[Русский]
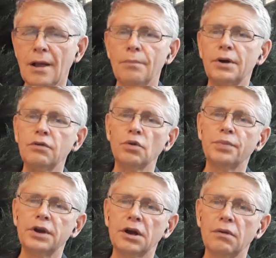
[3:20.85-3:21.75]
провел
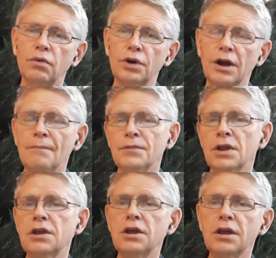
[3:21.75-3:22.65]
переговоры
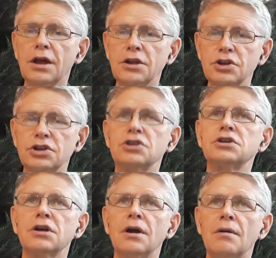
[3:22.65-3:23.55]
и, конечно
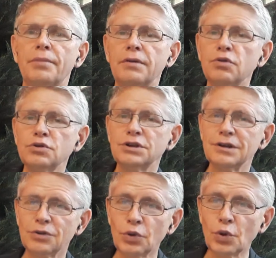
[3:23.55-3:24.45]
же, привез
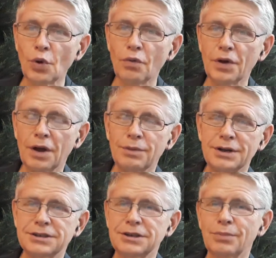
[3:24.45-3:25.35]
новые
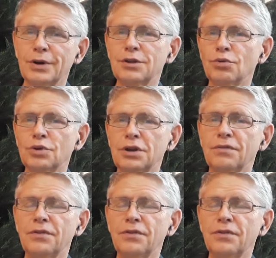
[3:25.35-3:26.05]
образцы продуктов.